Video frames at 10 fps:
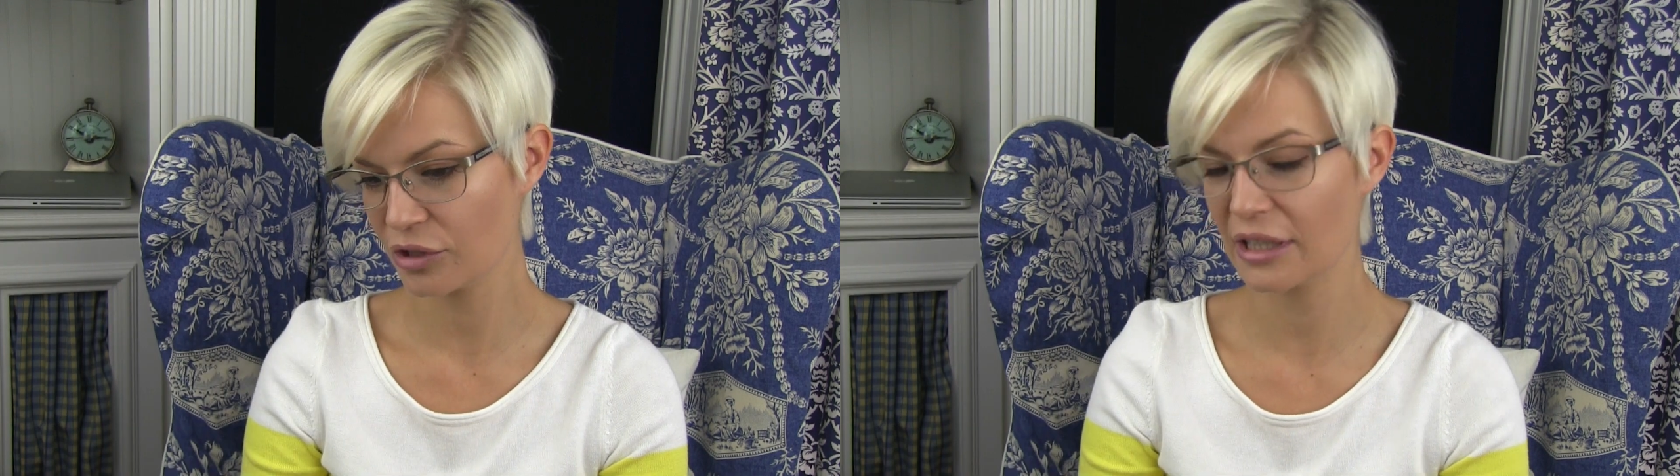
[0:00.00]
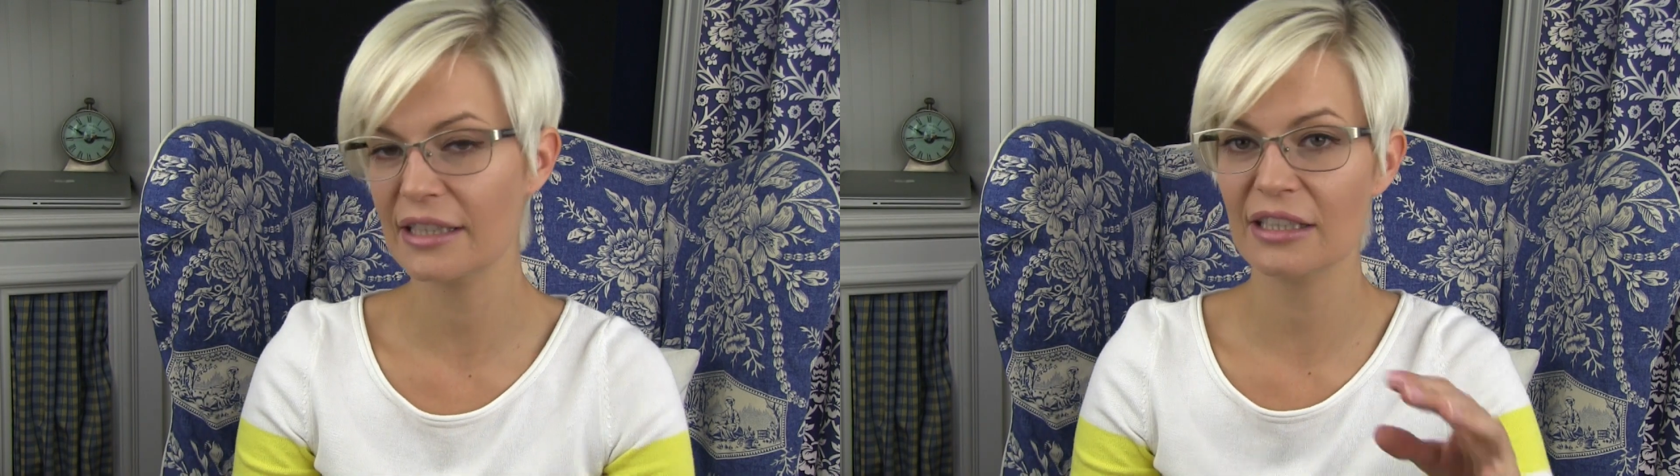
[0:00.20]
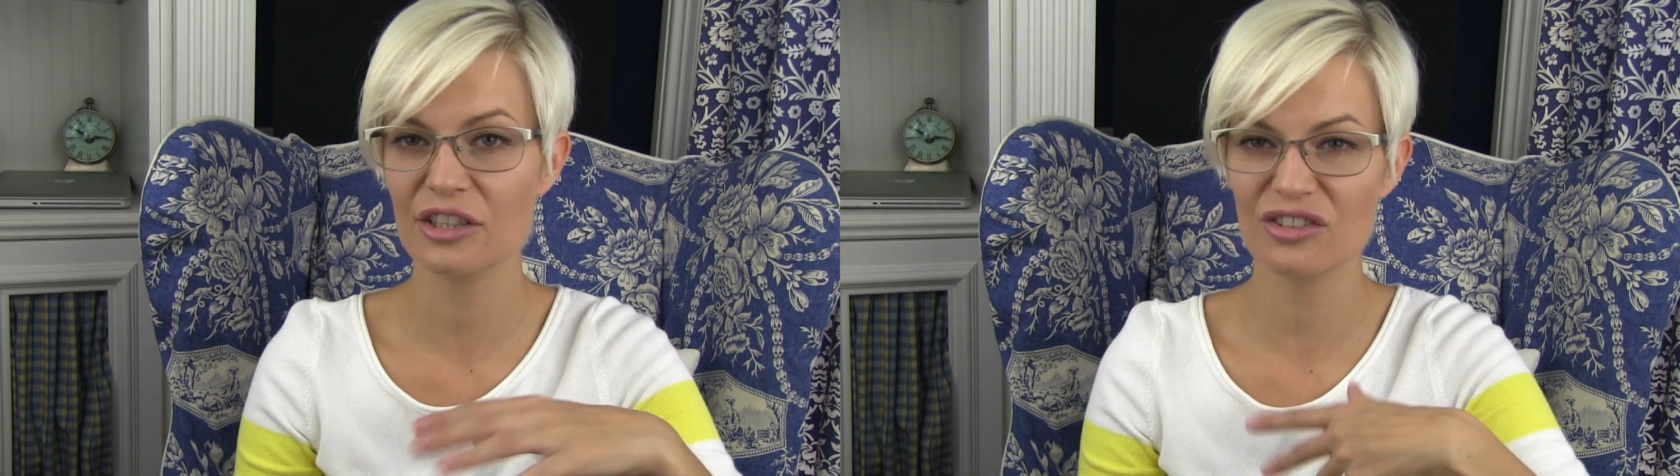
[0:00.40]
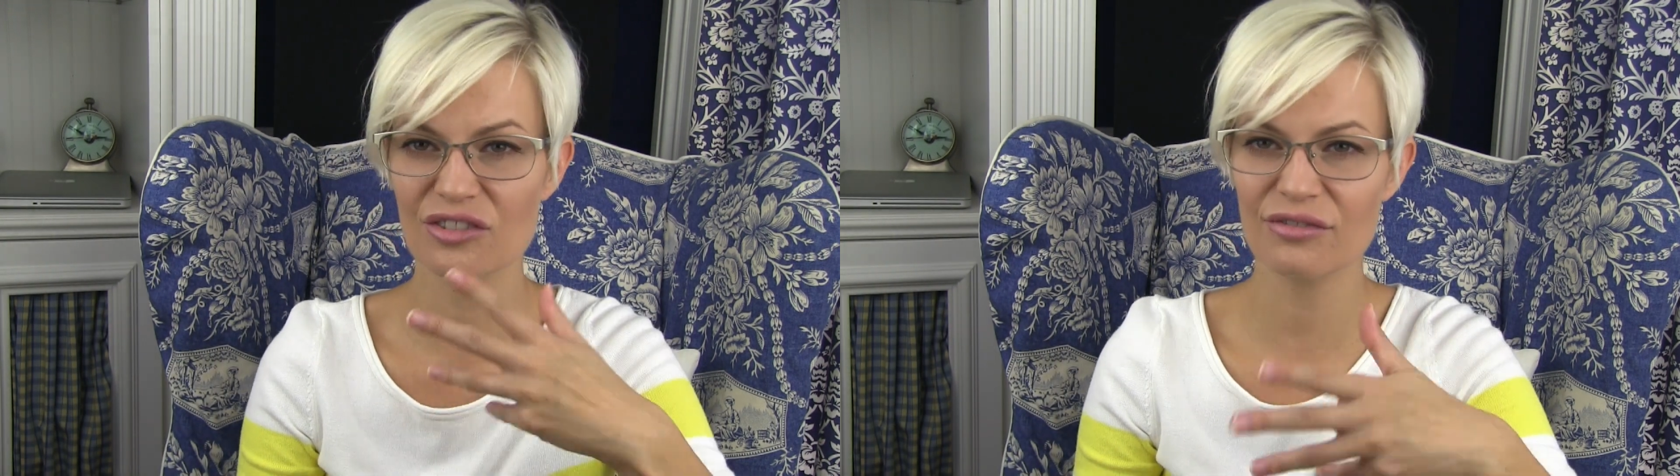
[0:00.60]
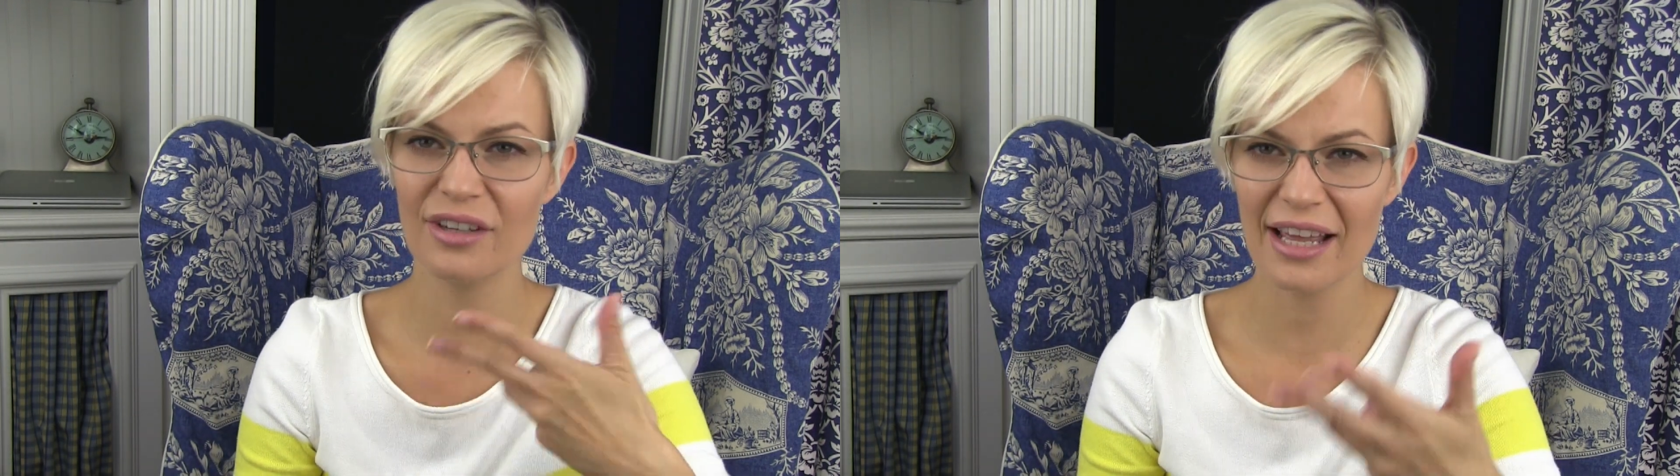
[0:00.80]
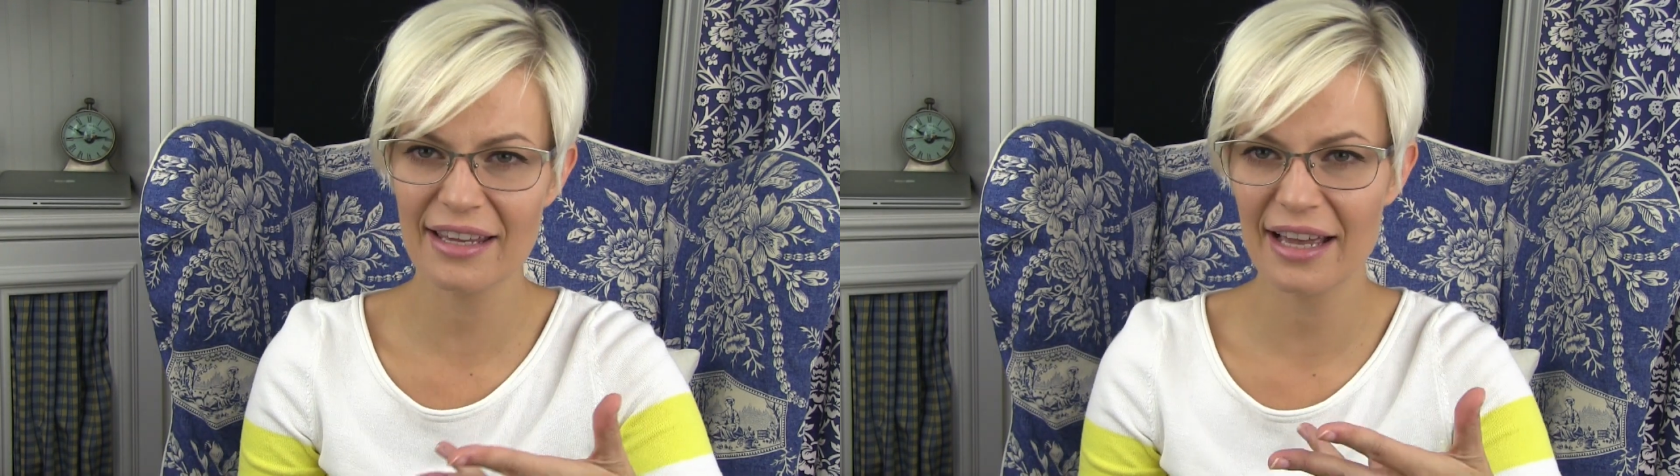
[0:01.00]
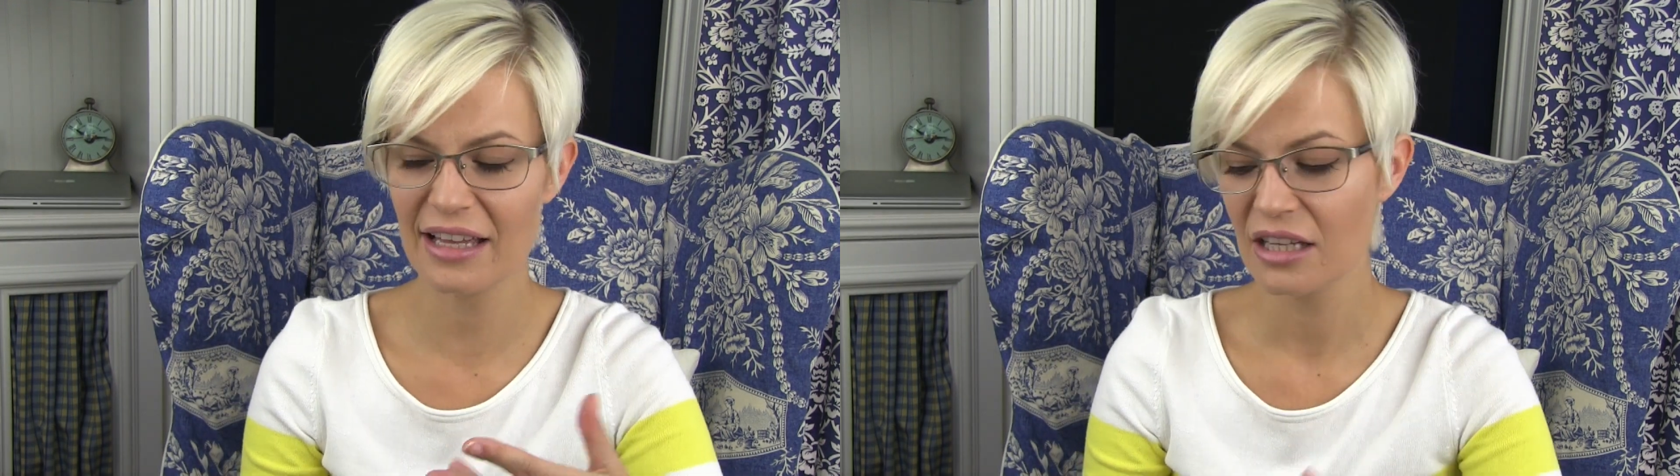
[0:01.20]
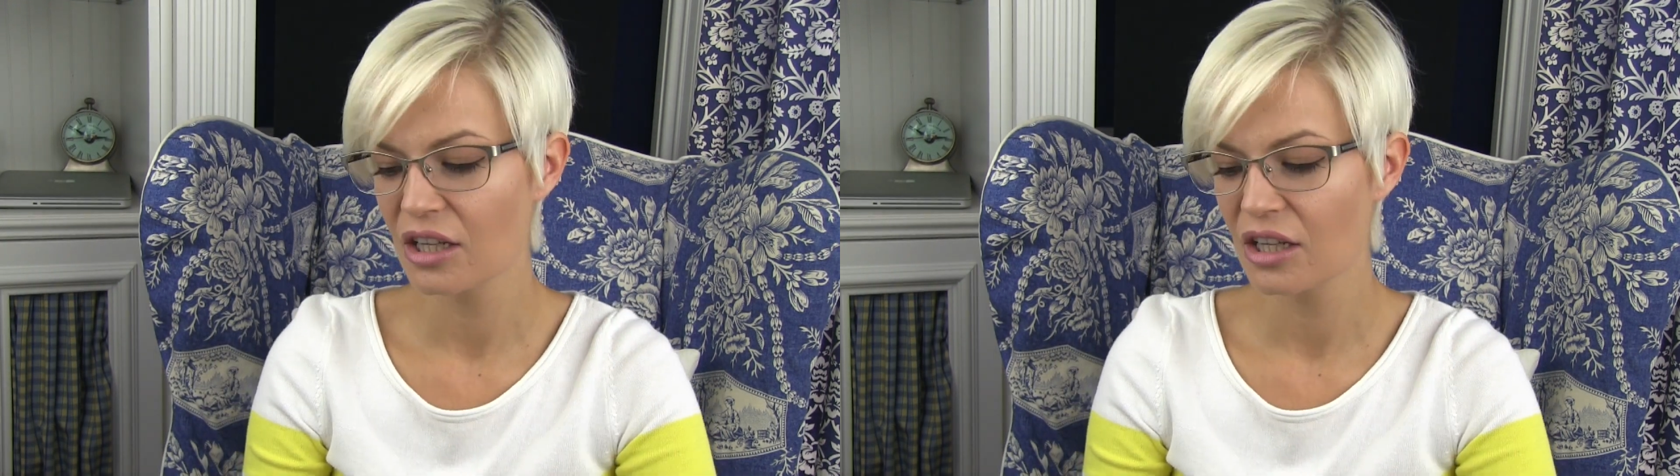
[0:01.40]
że nawet jak się coś wyleje,